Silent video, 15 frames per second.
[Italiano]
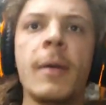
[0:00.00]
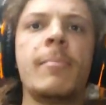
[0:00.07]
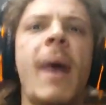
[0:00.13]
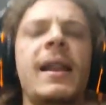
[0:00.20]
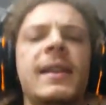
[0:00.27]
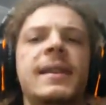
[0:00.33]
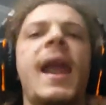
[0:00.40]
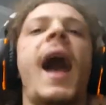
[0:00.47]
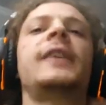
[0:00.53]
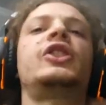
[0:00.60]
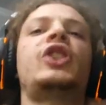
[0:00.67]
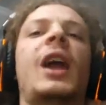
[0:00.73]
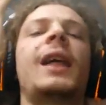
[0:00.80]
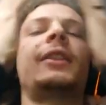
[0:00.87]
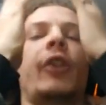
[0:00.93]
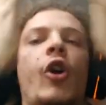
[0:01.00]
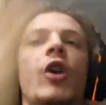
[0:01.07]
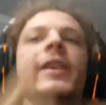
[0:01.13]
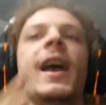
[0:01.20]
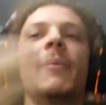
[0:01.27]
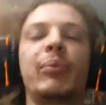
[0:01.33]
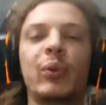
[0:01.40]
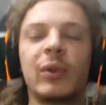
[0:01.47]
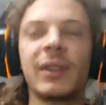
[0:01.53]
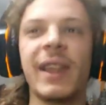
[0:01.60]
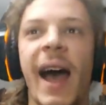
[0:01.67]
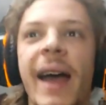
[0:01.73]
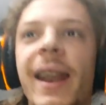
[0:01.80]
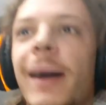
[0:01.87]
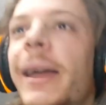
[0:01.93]
Mannaggia la troia
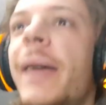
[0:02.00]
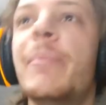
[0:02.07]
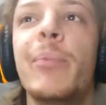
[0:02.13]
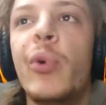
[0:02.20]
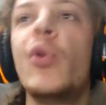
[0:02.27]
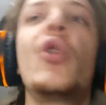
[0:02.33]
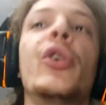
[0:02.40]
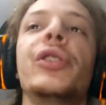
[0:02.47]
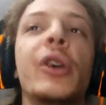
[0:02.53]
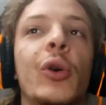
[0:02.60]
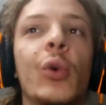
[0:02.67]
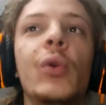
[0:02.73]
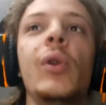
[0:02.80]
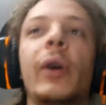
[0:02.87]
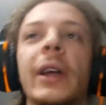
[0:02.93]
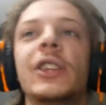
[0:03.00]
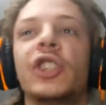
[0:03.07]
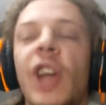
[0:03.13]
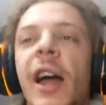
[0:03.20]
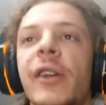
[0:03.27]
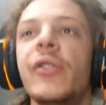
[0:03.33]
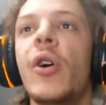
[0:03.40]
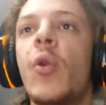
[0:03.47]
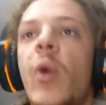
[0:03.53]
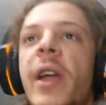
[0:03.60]
puttana, che buco di culo che c'hanno